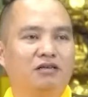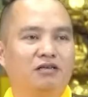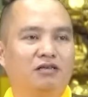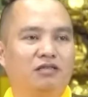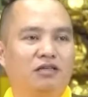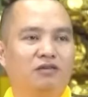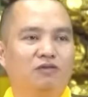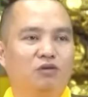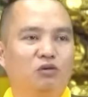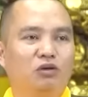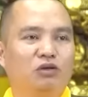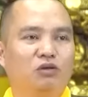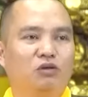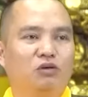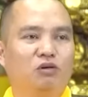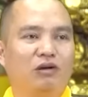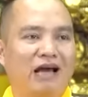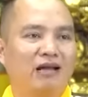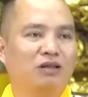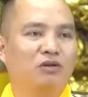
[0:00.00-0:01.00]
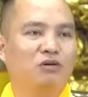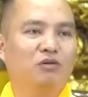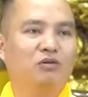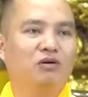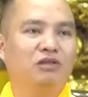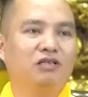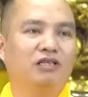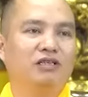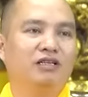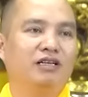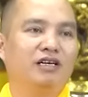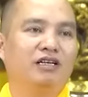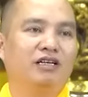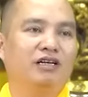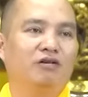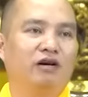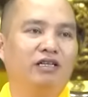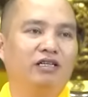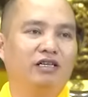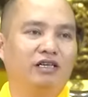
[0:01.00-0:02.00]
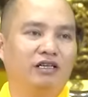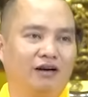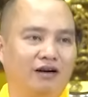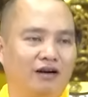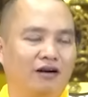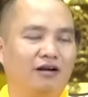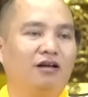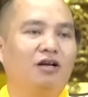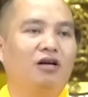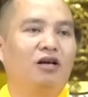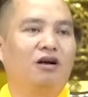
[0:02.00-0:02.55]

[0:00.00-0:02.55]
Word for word: Sự vui thú lạc thú của chư thiên ở cõi trời đó.